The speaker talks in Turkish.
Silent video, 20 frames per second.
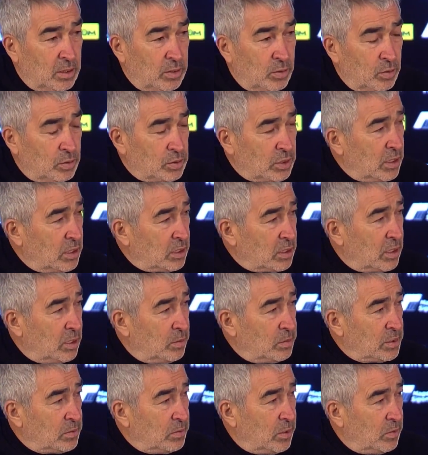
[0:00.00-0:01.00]
Özellikle de
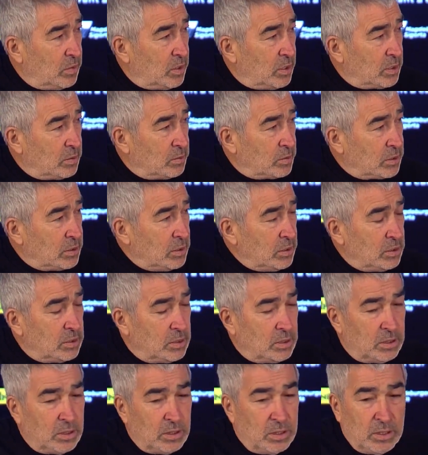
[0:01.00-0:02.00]
bizim evladımızı.
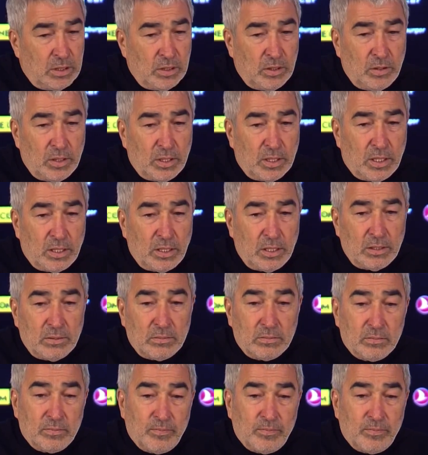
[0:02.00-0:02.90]
O nedenle